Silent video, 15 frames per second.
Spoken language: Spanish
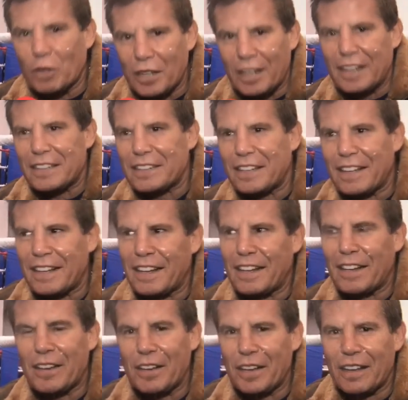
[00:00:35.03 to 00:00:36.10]
¿Quieres,
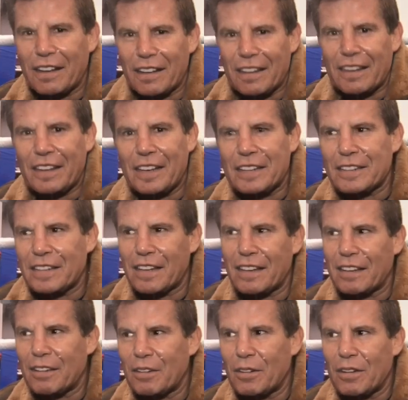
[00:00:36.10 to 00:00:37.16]
eh, eh,